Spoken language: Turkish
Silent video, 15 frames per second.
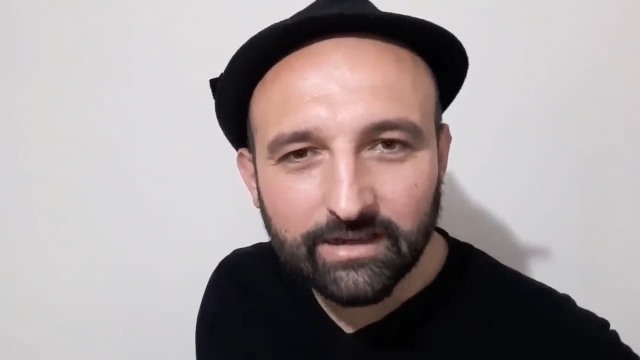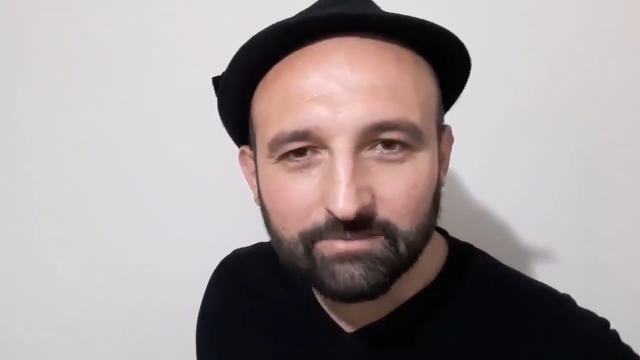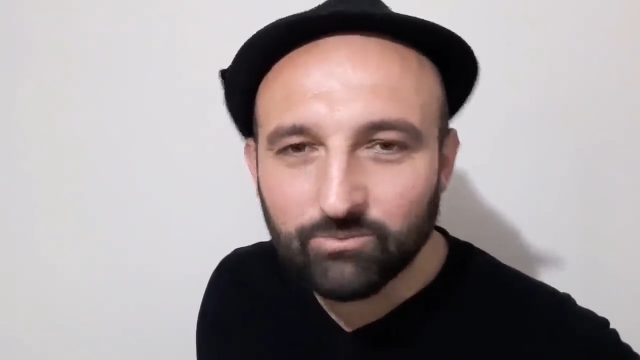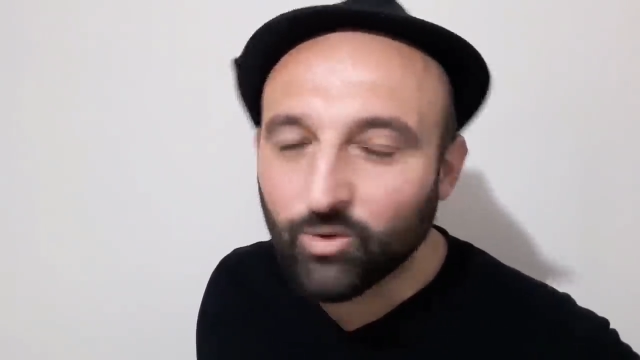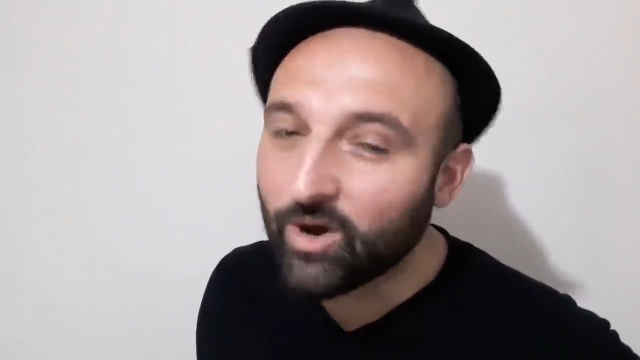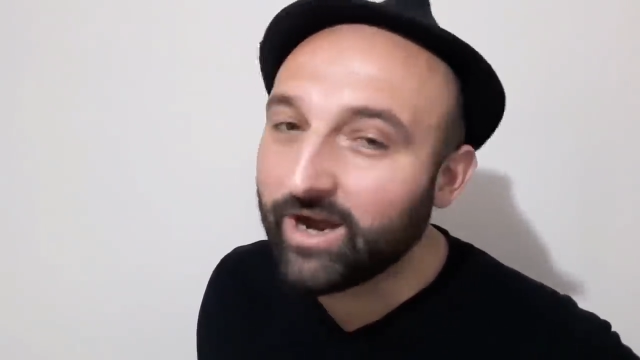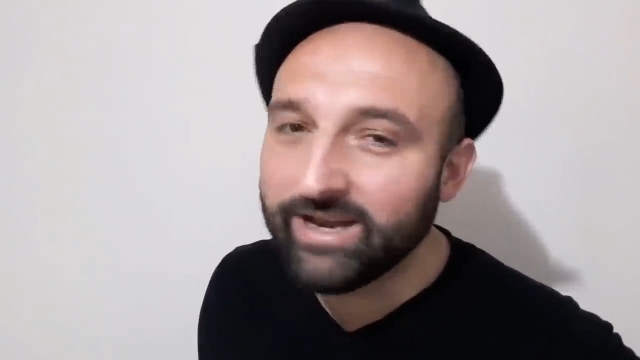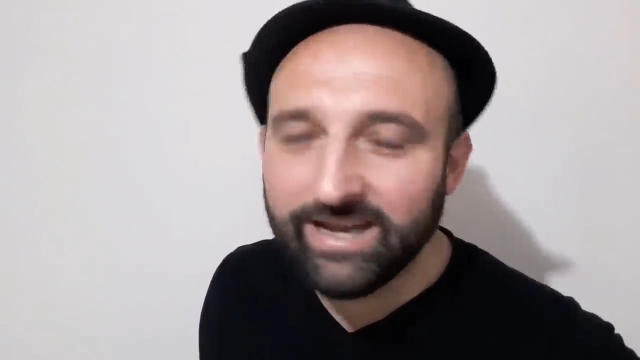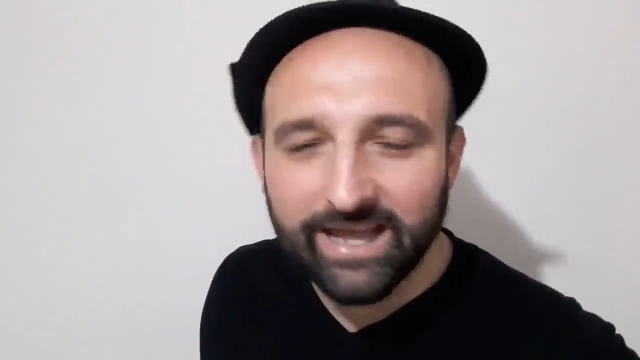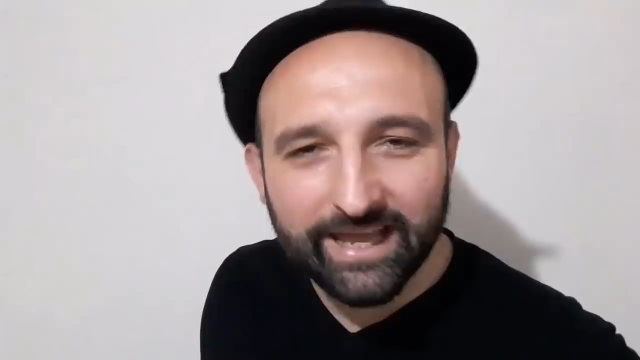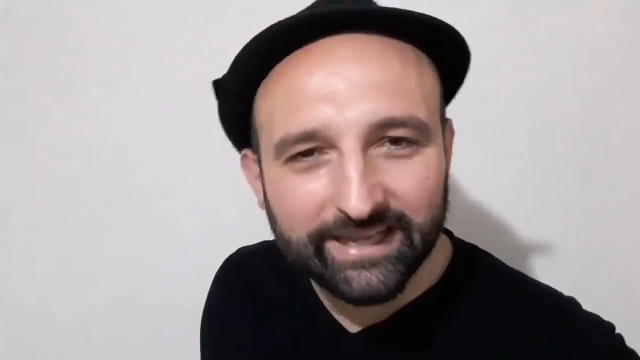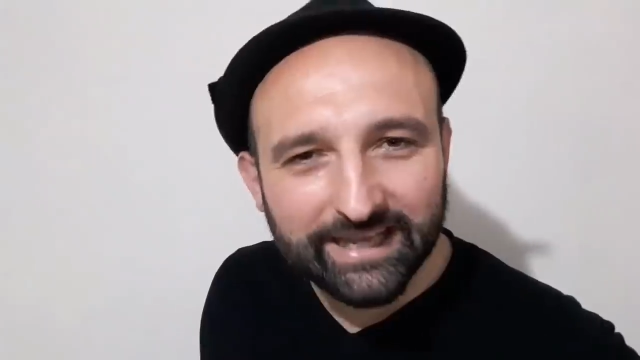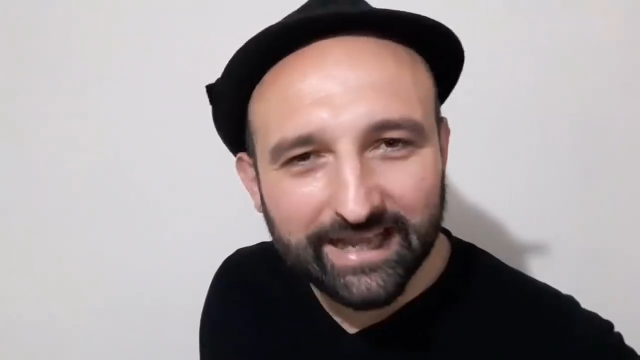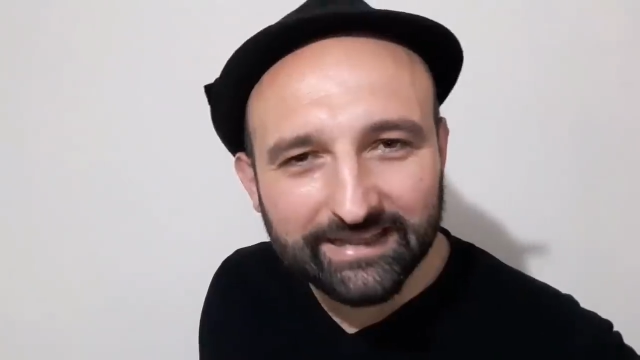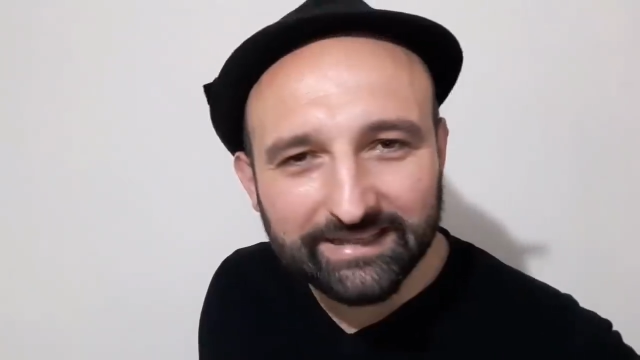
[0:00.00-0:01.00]

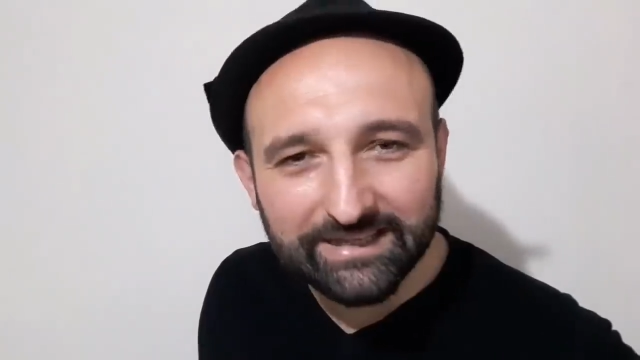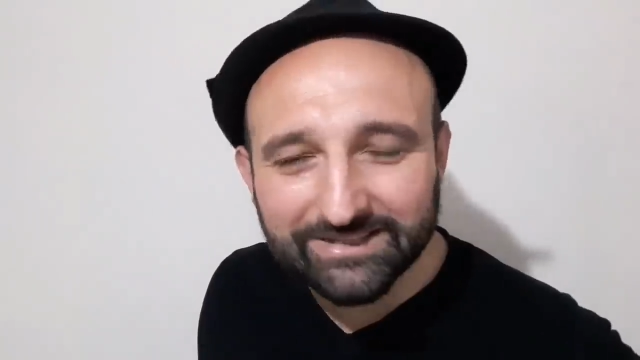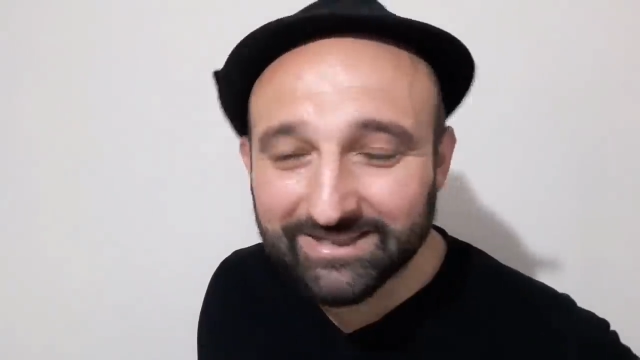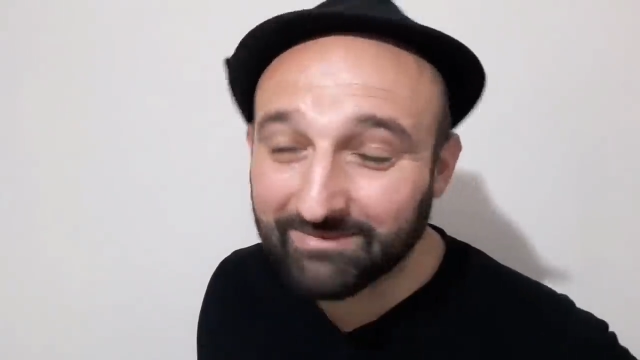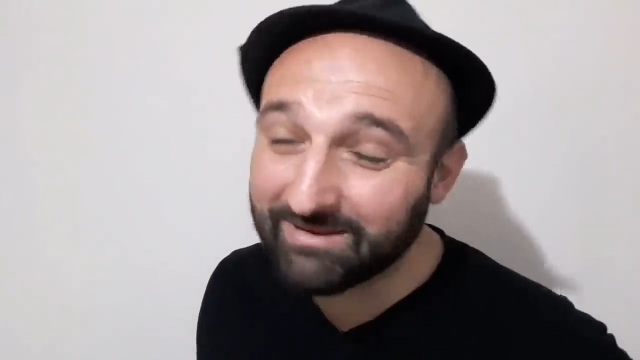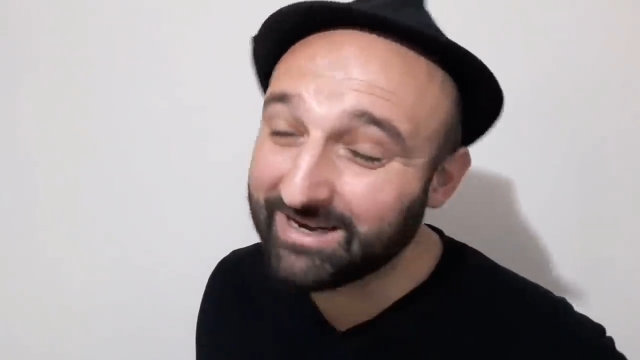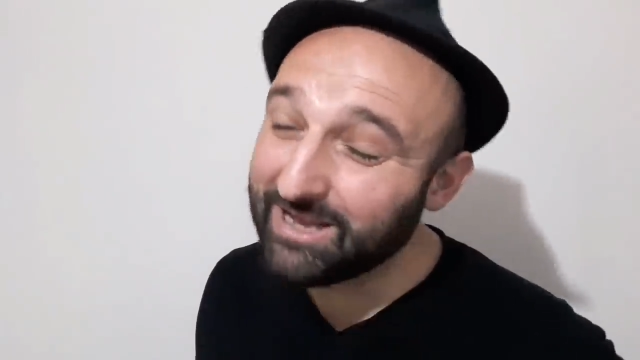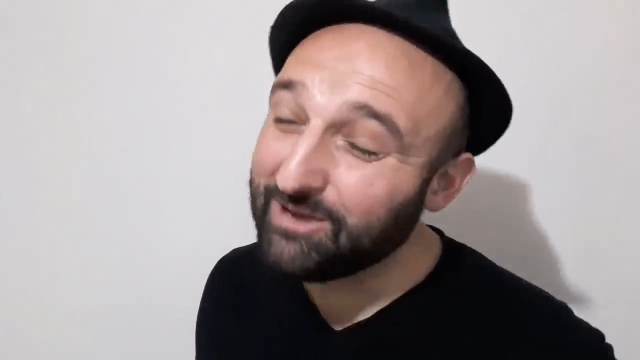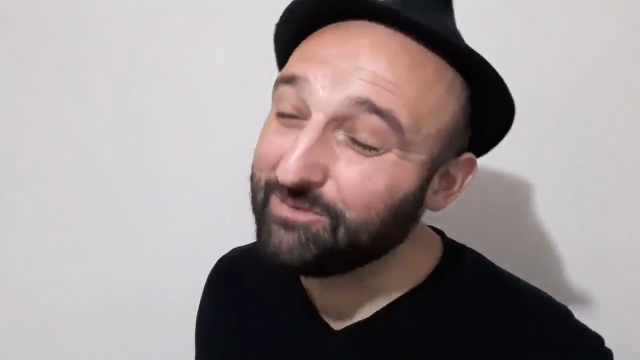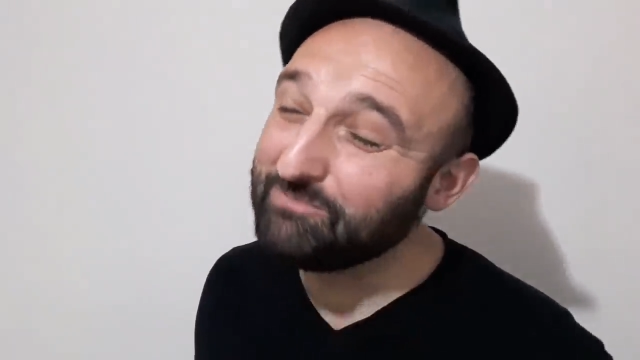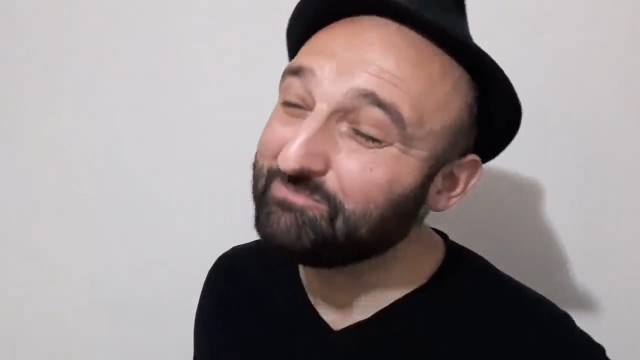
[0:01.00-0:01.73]
Muayeneye geldiği zaman e,